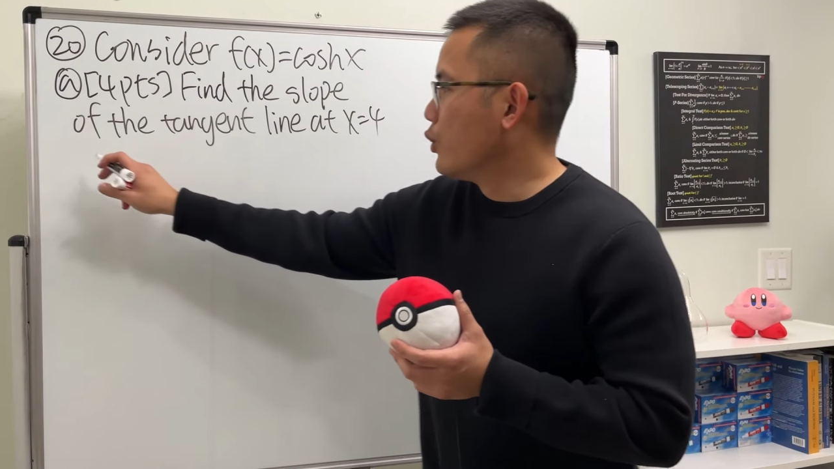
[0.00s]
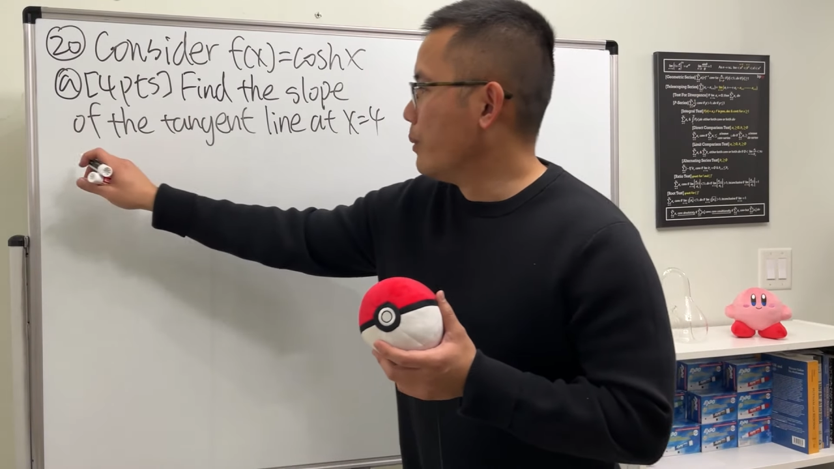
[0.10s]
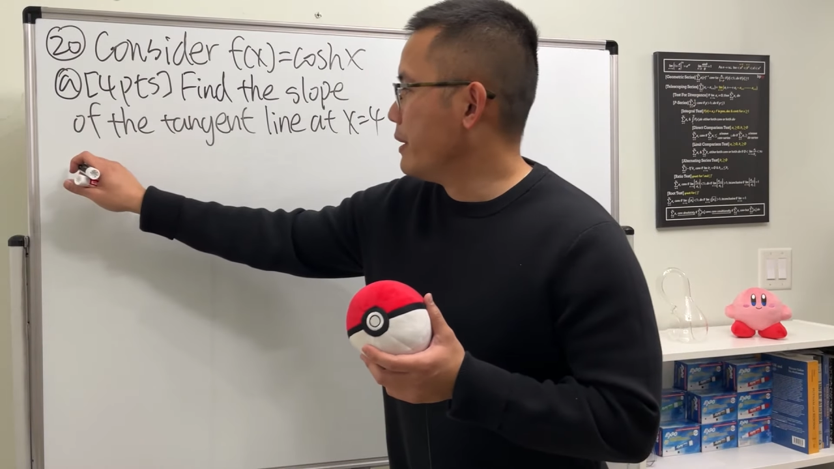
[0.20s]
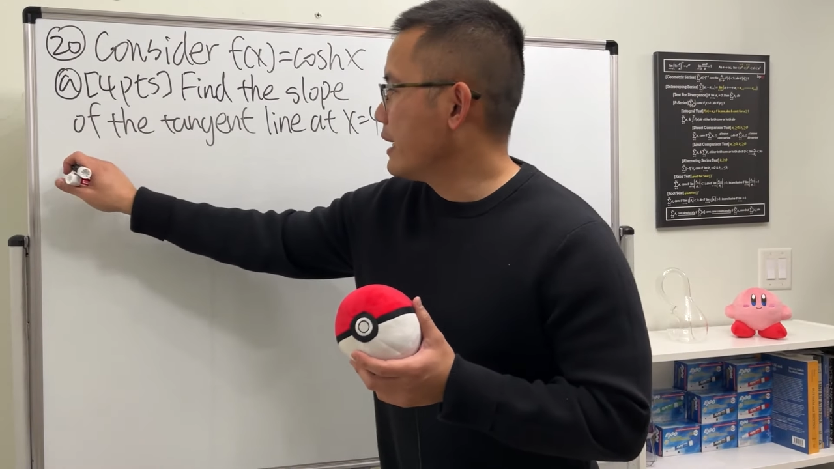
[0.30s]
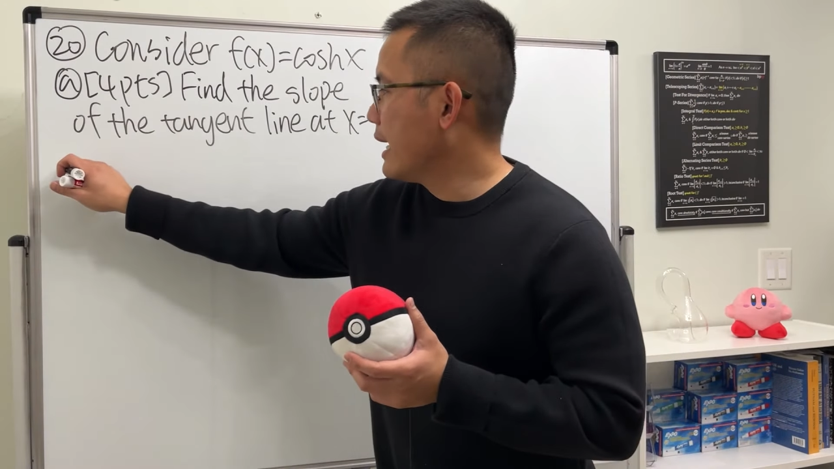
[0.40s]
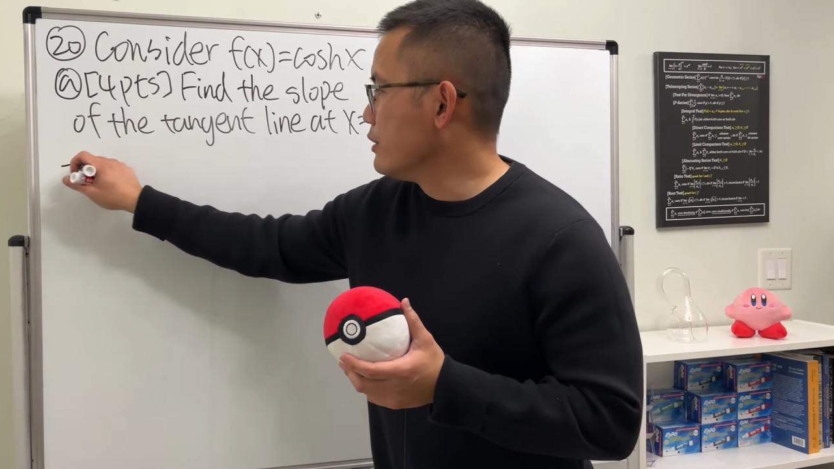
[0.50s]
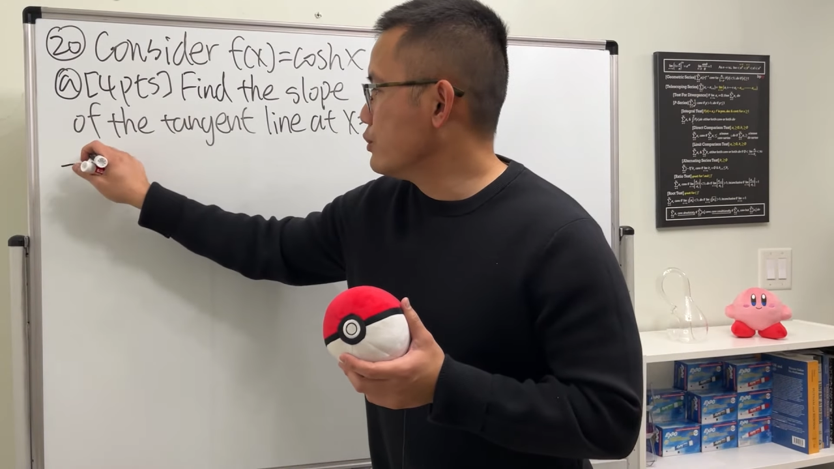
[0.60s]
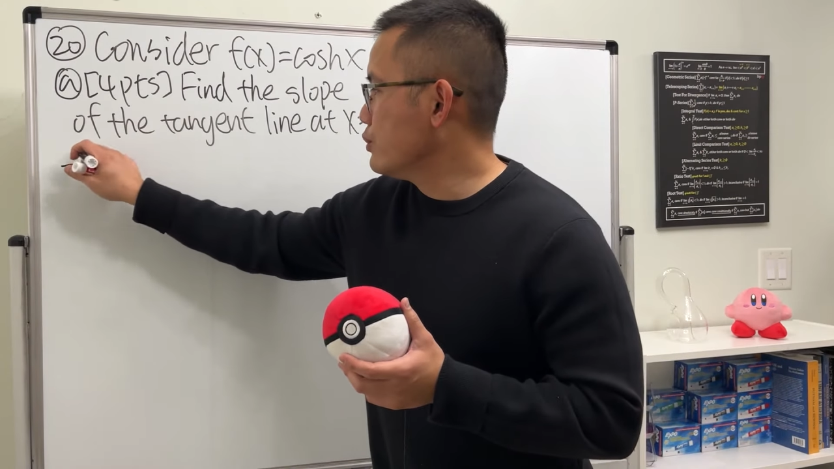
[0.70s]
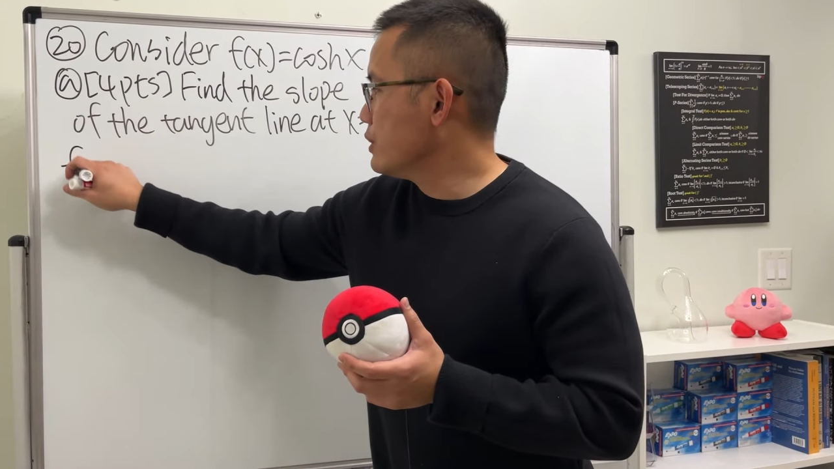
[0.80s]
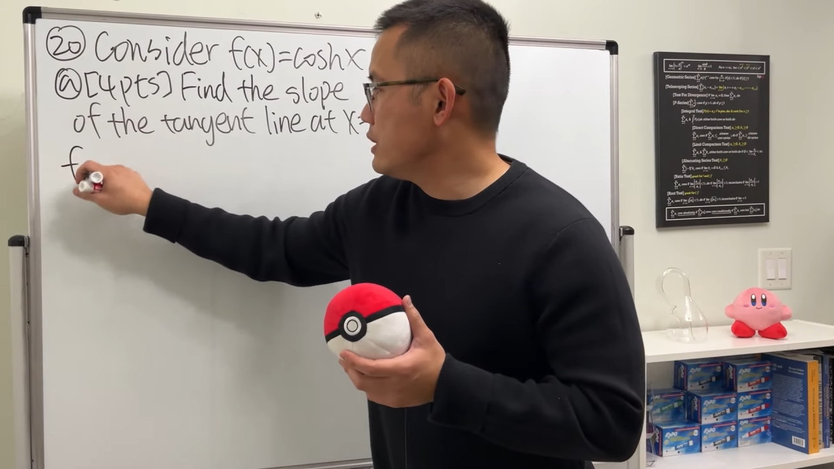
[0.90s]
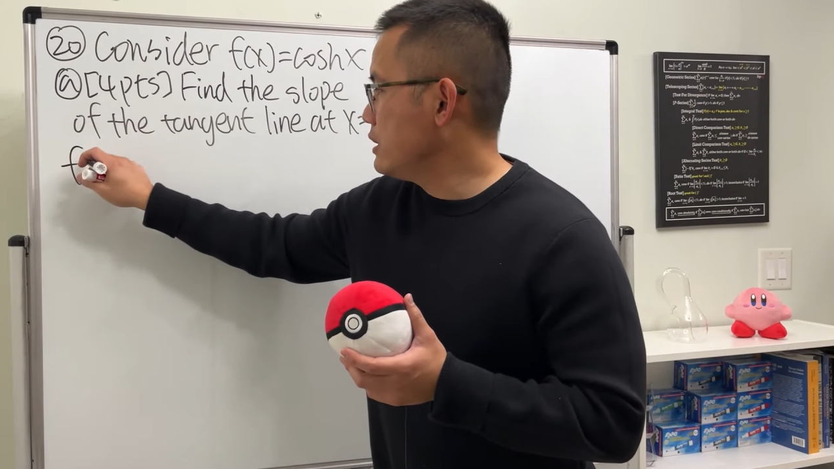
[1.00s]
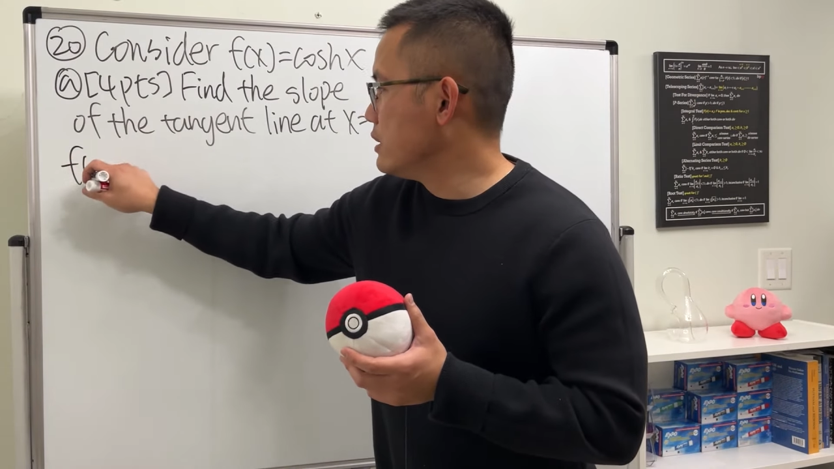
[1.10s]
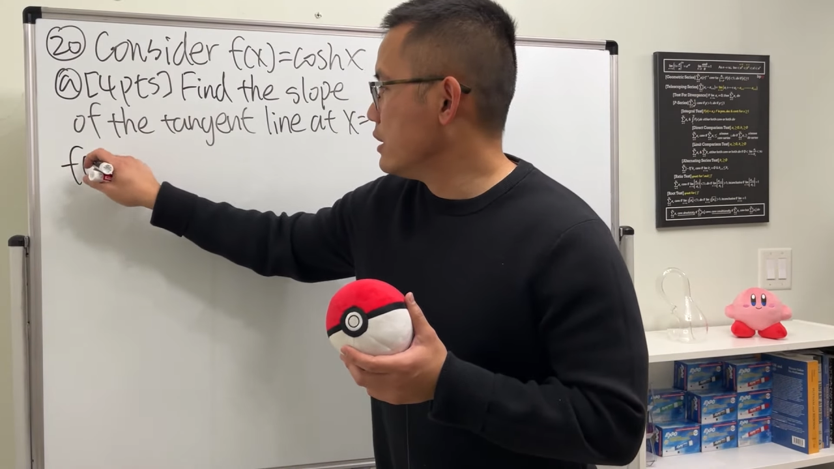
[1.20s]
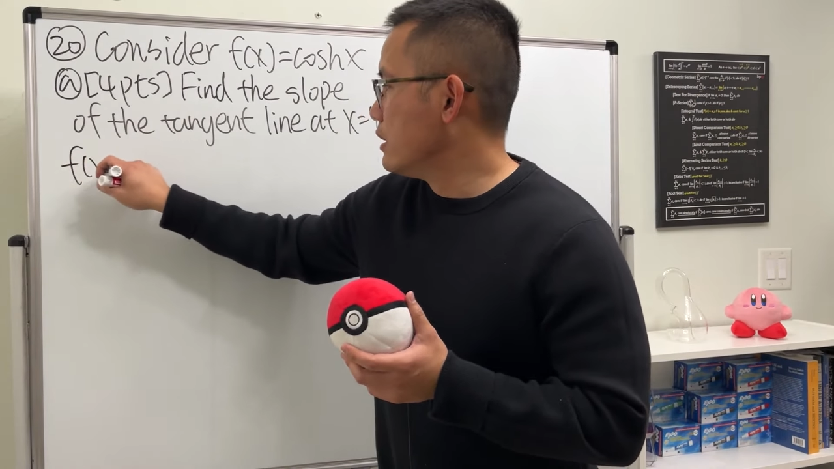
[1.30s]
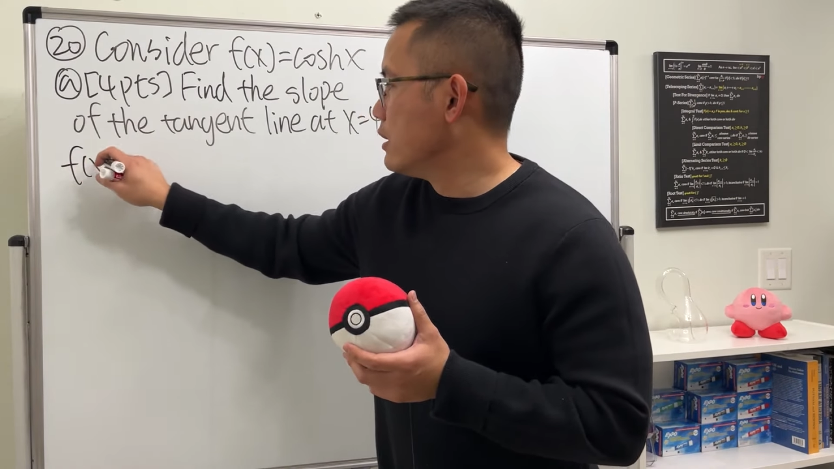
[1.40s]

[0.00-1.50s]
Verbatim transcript: 我们的函数是